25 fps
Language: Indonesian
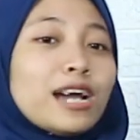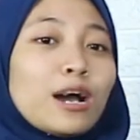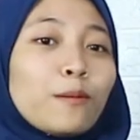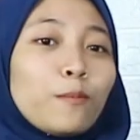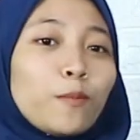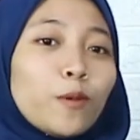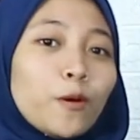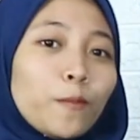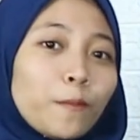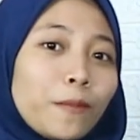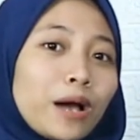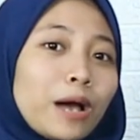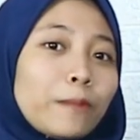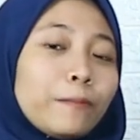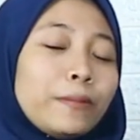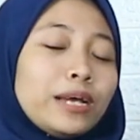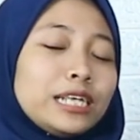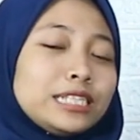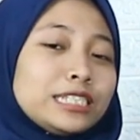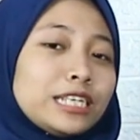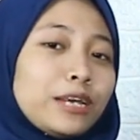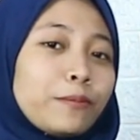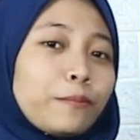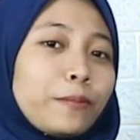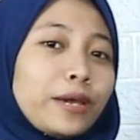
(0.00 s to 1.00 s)
ada pompa
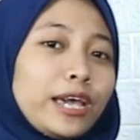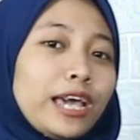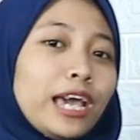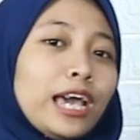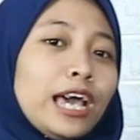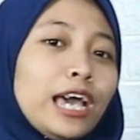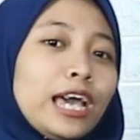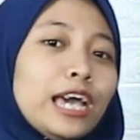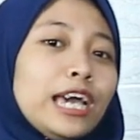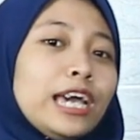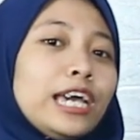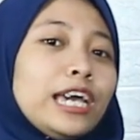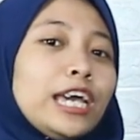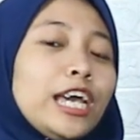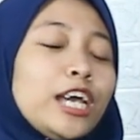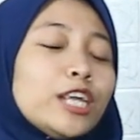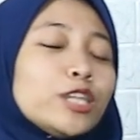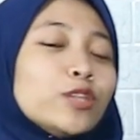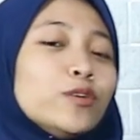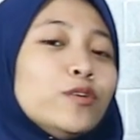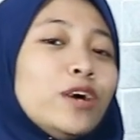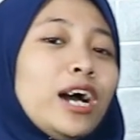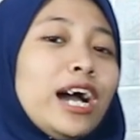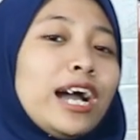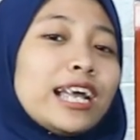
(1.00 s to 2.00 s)
PCP,
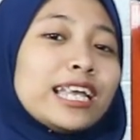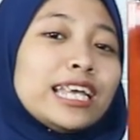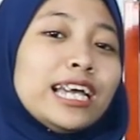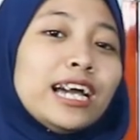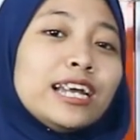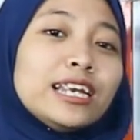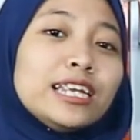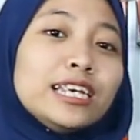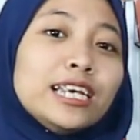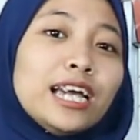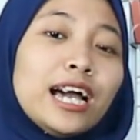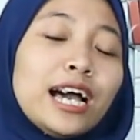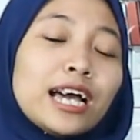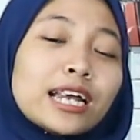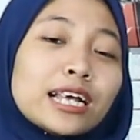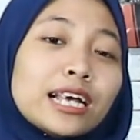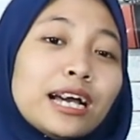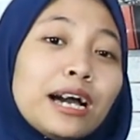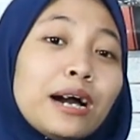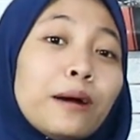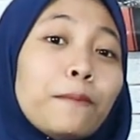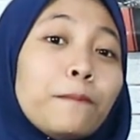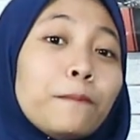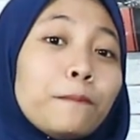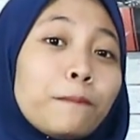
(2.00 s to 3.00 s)
itu hanya di
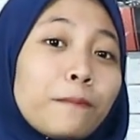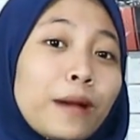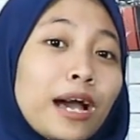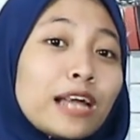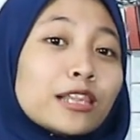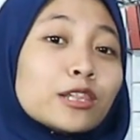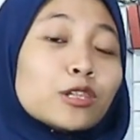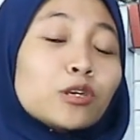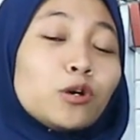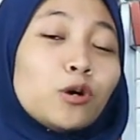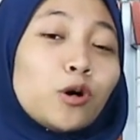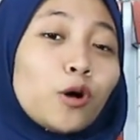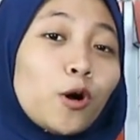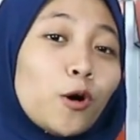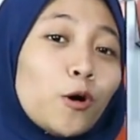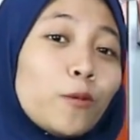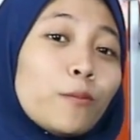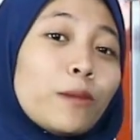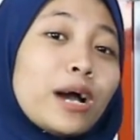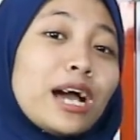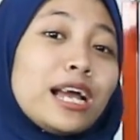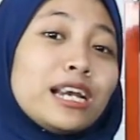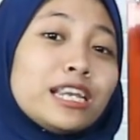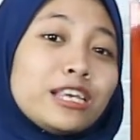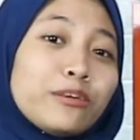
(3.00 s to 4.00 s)
harga 4,5
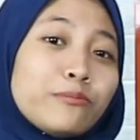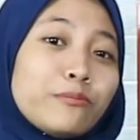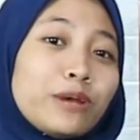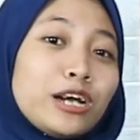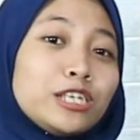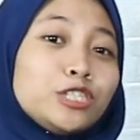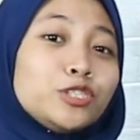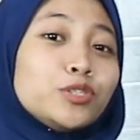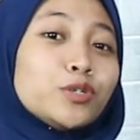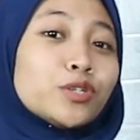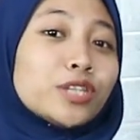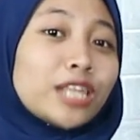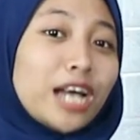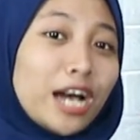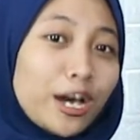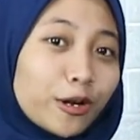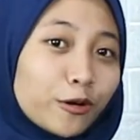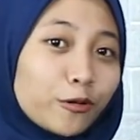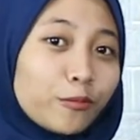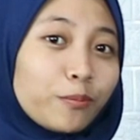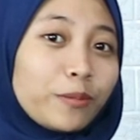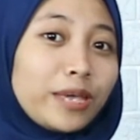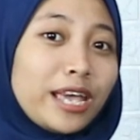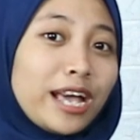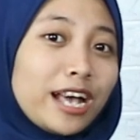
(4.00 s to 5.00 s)
juta
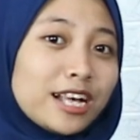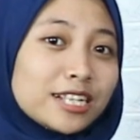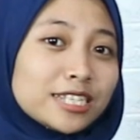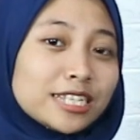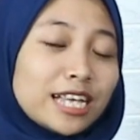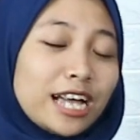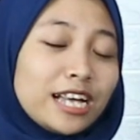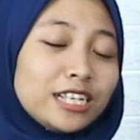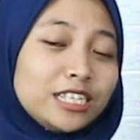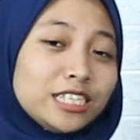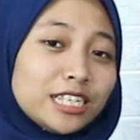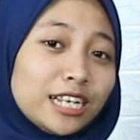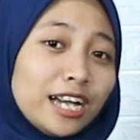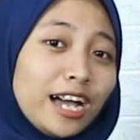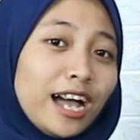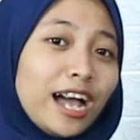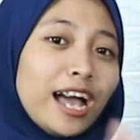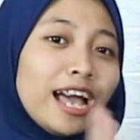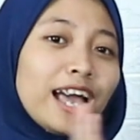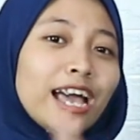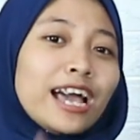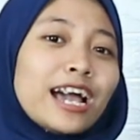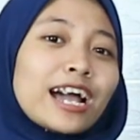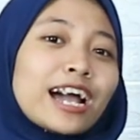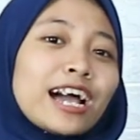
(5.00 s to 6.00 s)
rupiah saja.
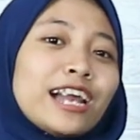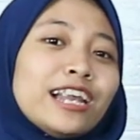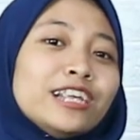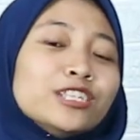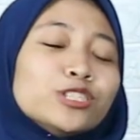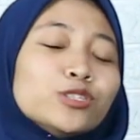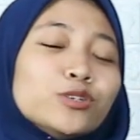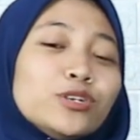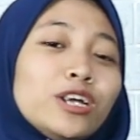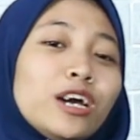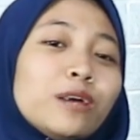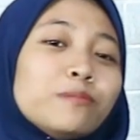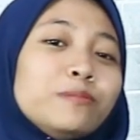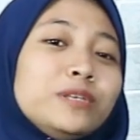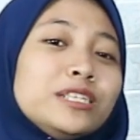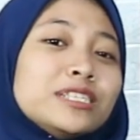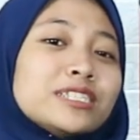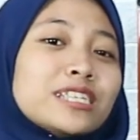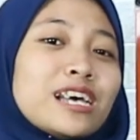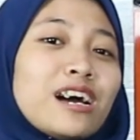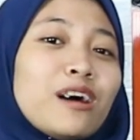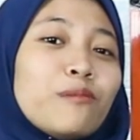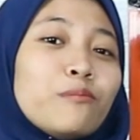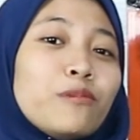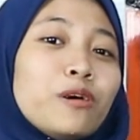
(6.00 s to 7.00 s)
Kalian sudah
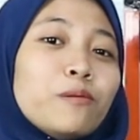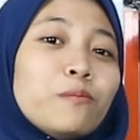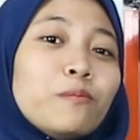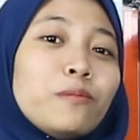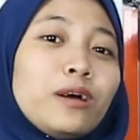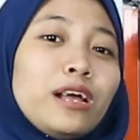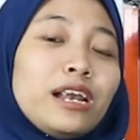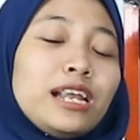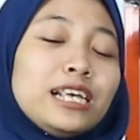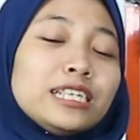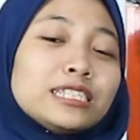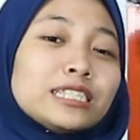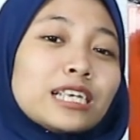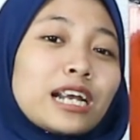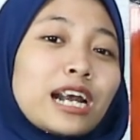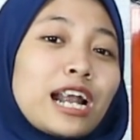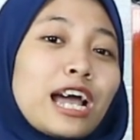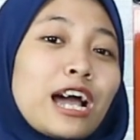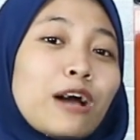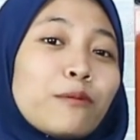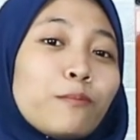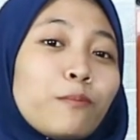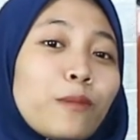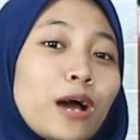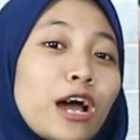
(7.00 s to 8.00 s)
bisa membeli
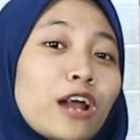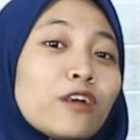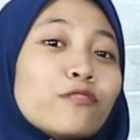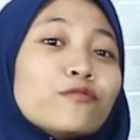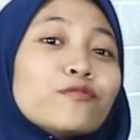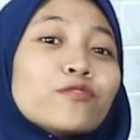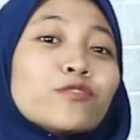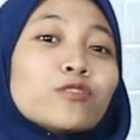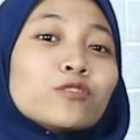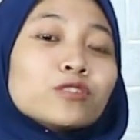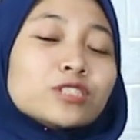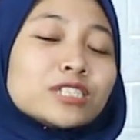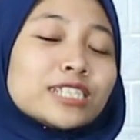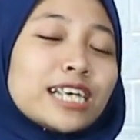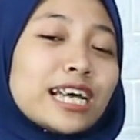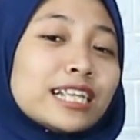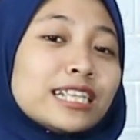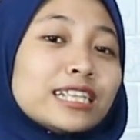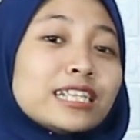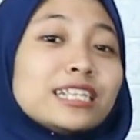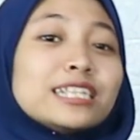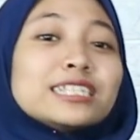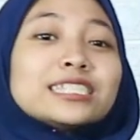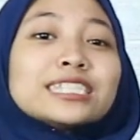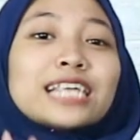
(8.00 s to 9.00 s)
senapan full set
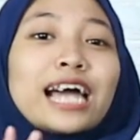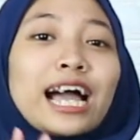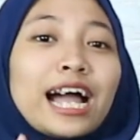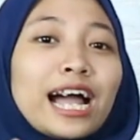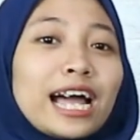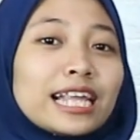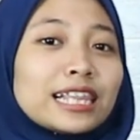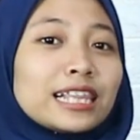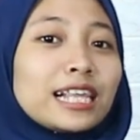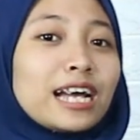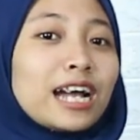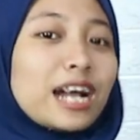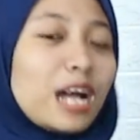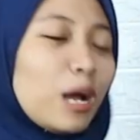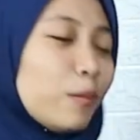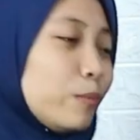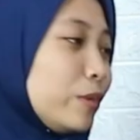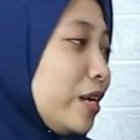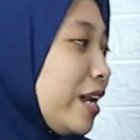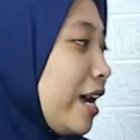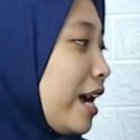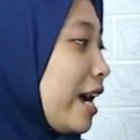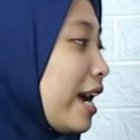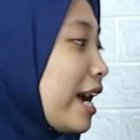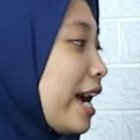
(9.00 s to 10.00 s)
sangat lengkap
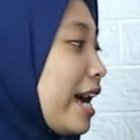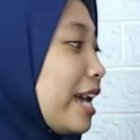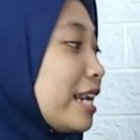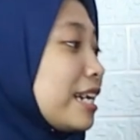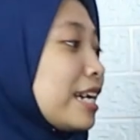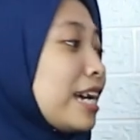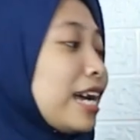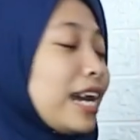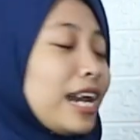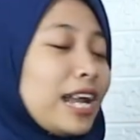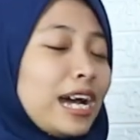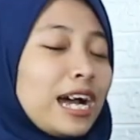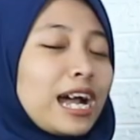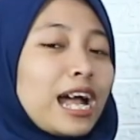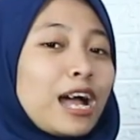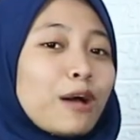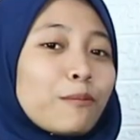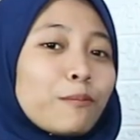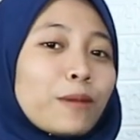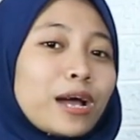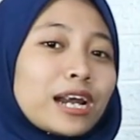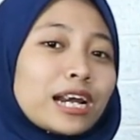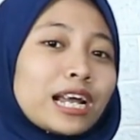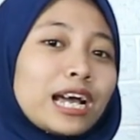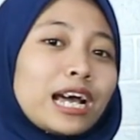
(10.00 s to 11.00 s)
dengan
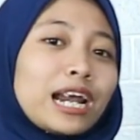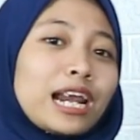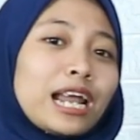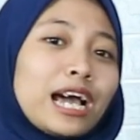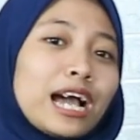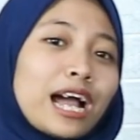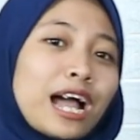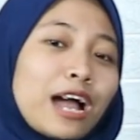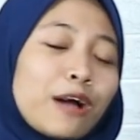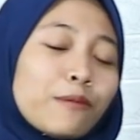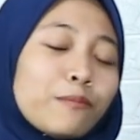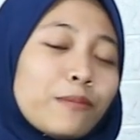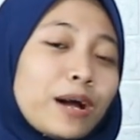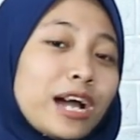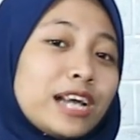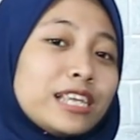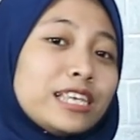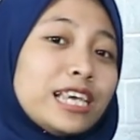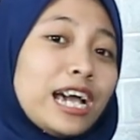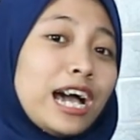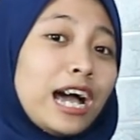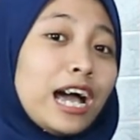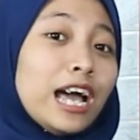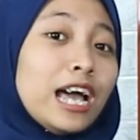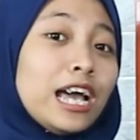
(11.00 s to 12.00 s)

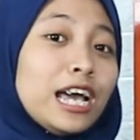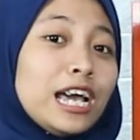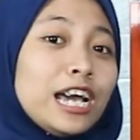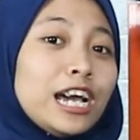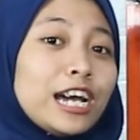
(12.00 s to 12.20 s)
kelengkapan-kelengkapannya.